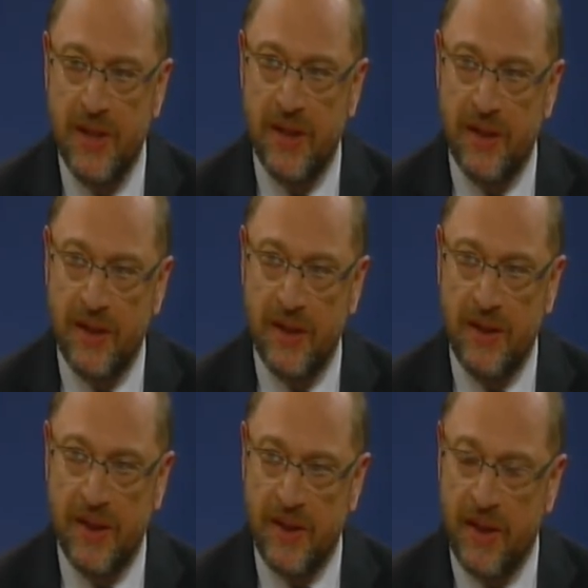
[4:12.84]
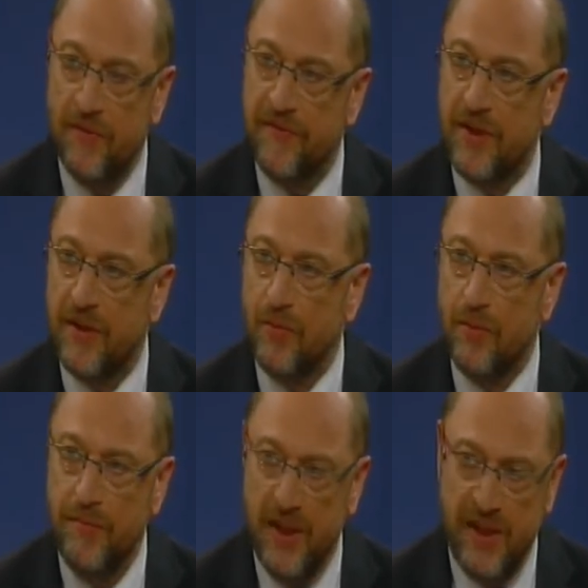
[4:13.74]
äh, gekauft hat,
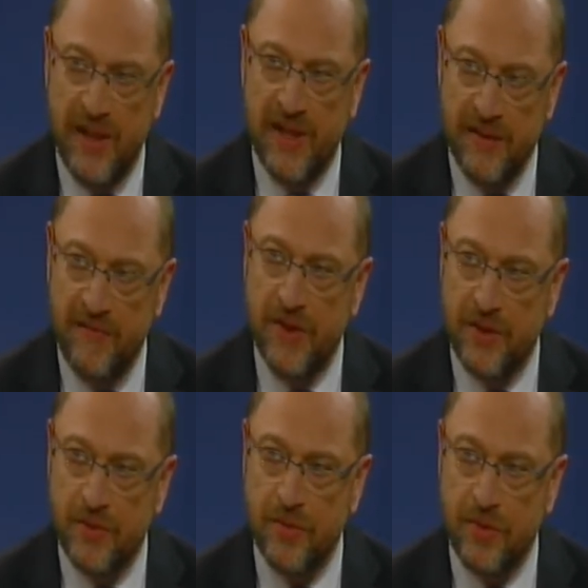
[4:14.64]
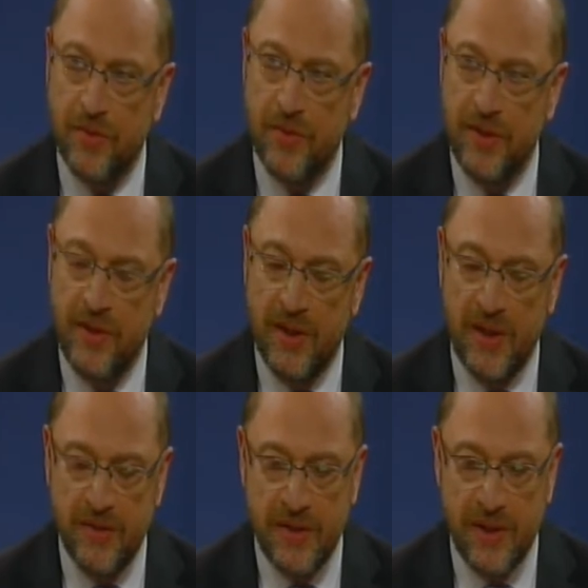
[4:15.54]
um Milliarden wieder zurückzuholen in die
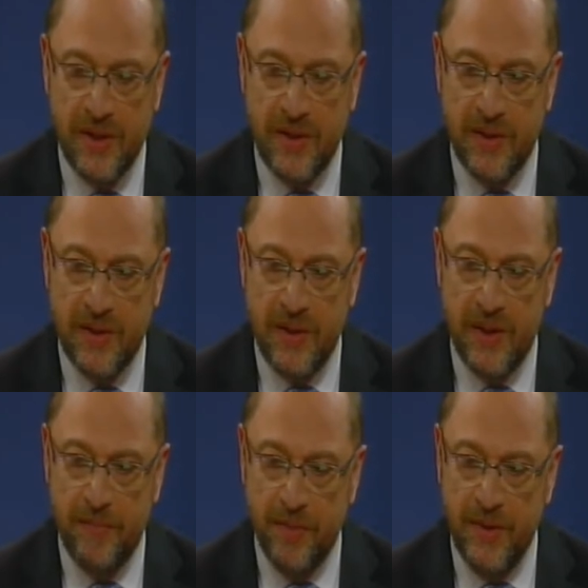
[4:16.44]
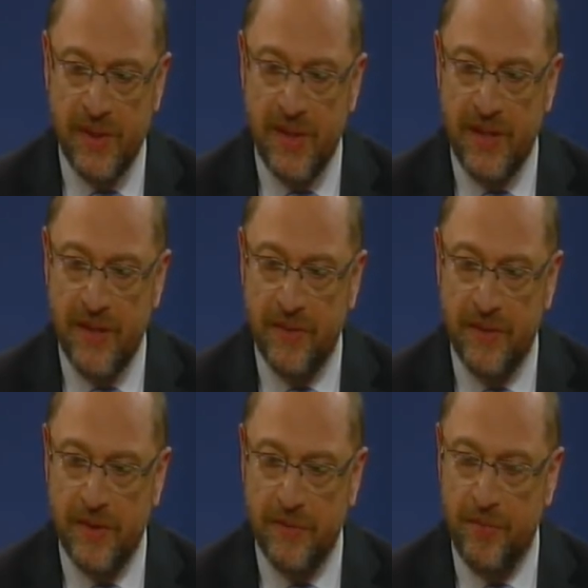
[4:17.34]
Haushalte der Bundesländer
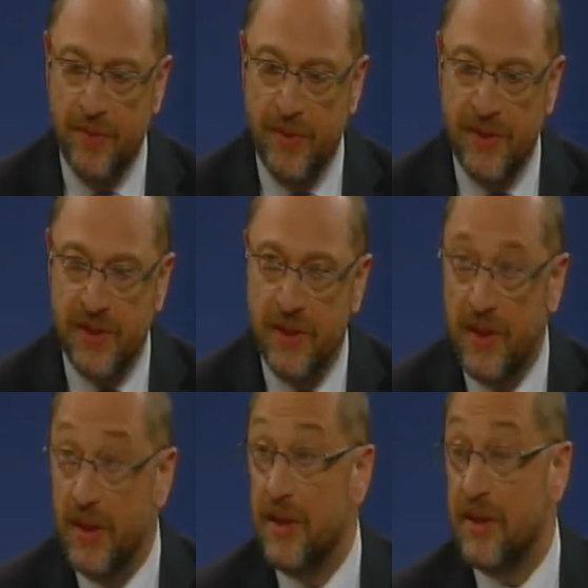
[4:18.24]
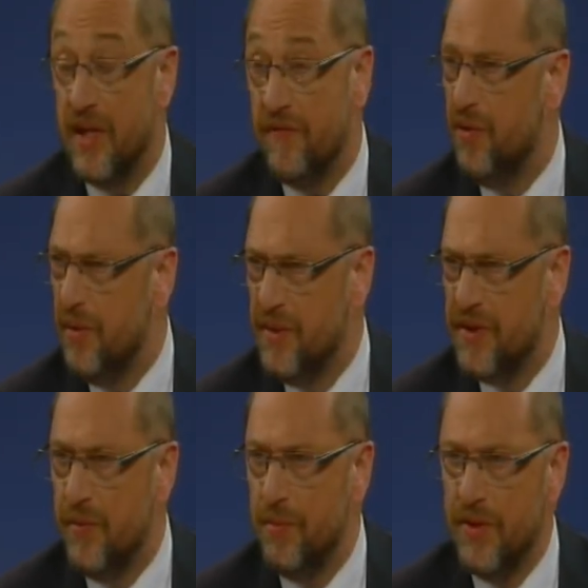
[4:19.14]
und des Bundes. Der ist dafür
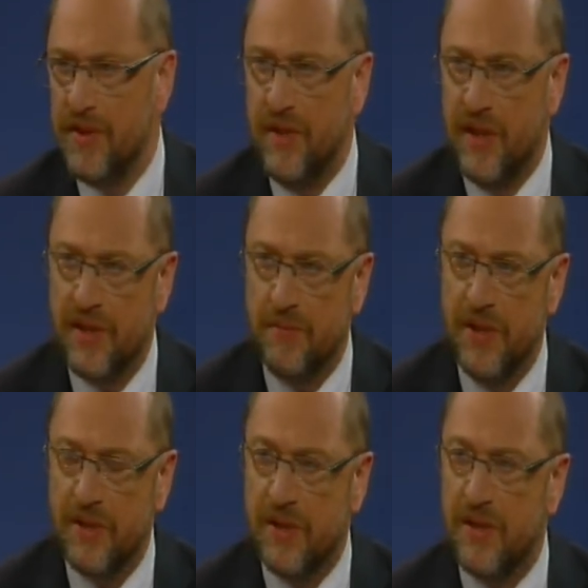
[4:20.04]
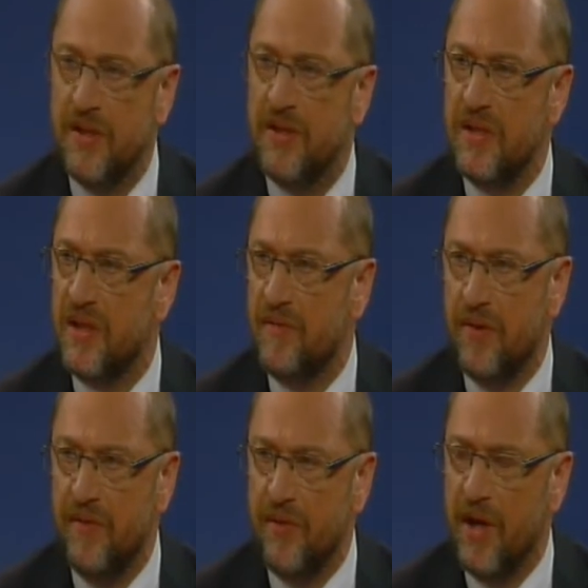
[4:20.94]
übrigens vom Bundesfinanzminister kritisiert
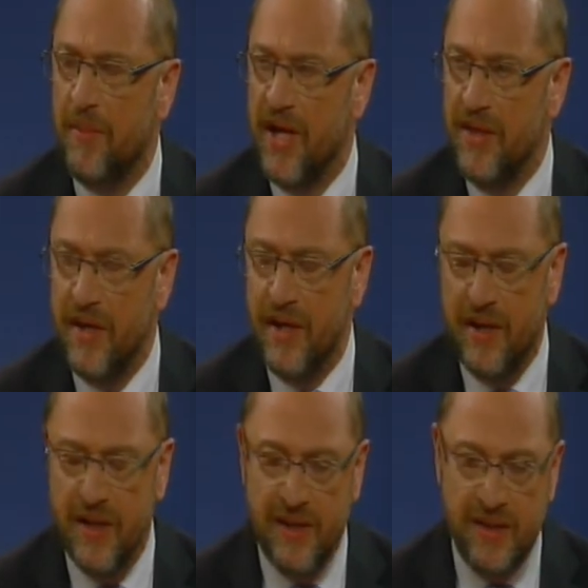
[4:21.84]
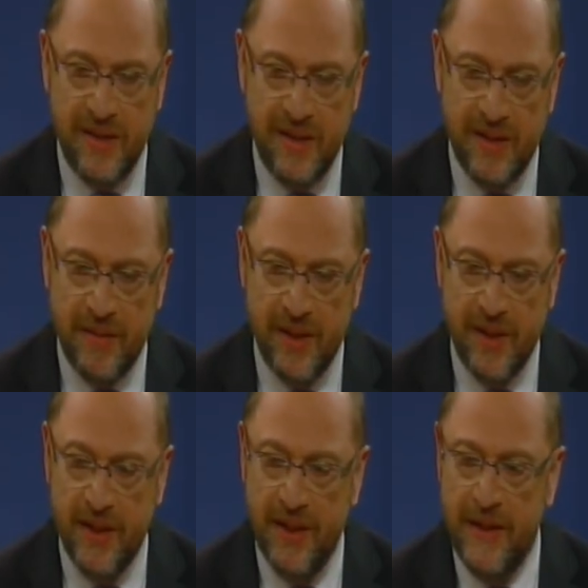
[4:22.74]
worden. Mhm. Er wird am Rande der Legalität
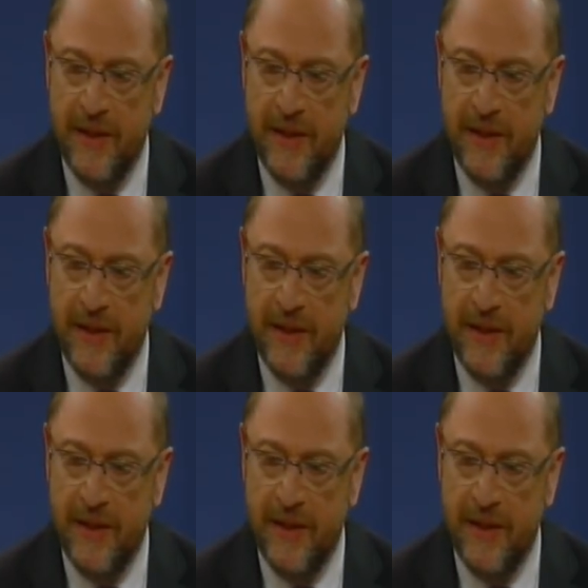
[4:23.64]
arbeiten